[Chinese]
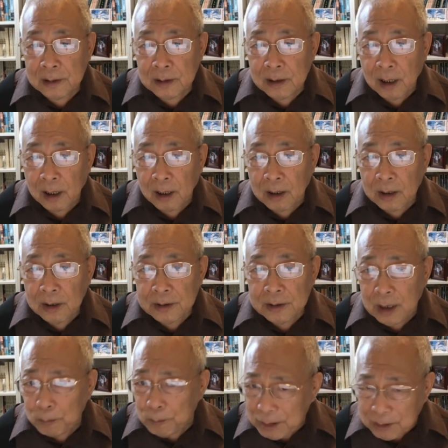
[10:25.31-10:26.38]
啊，
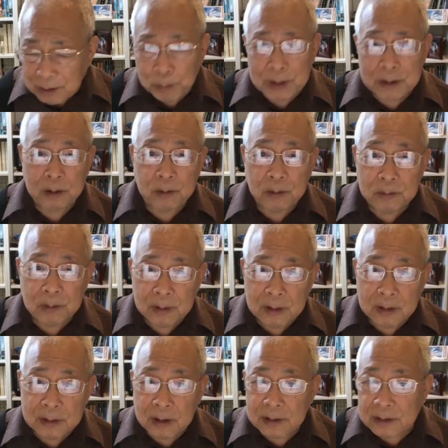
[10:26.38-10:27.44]
下面怎么走，
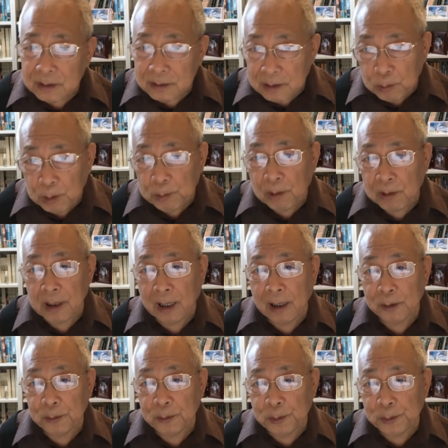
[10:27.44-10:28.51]
这个世界会往哪
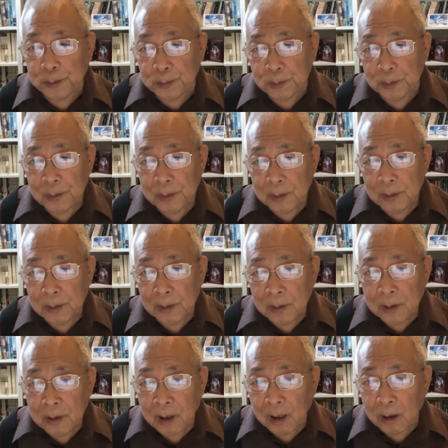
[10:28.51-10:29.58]
去，
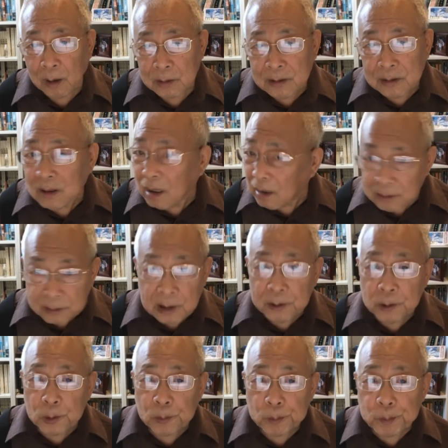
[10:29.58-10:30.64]
啊，真的很沉
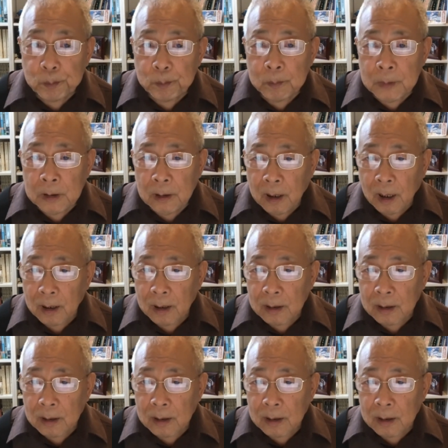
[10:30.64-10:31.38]
重，啊，